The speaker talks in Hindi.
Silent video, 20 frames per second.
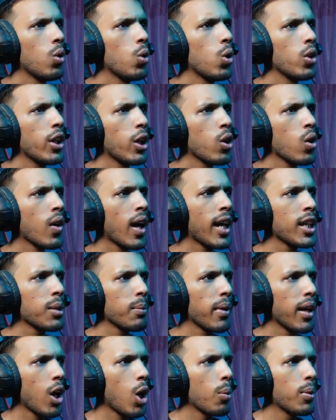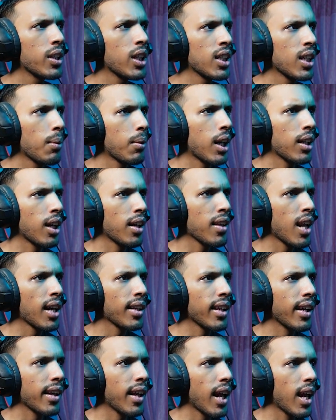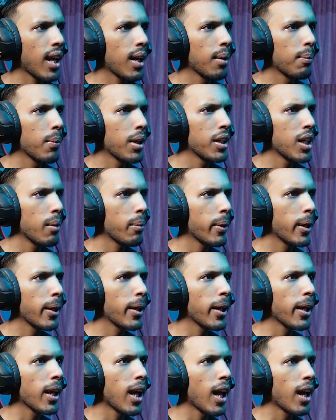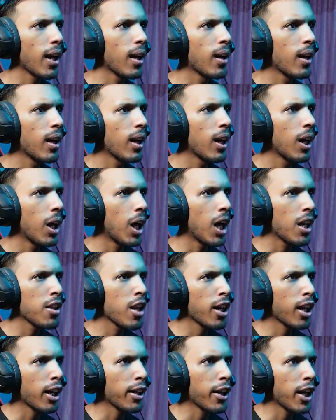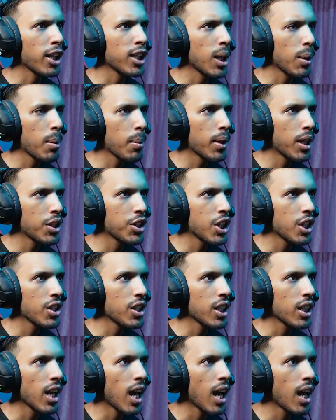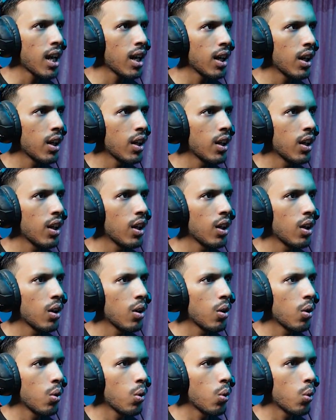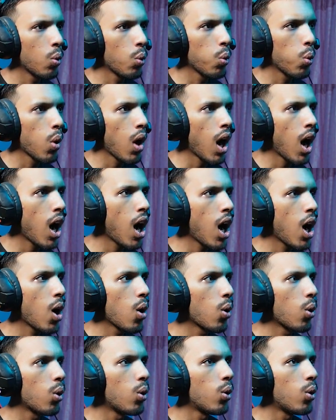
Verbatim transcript: वो देखो गाइज मेरा ऑफिस कितना खतरनाक दिख रहा है मैंने अपग्रेड किया है अंदर का टेक्सचर भी मैंने चेंज किया है वाओ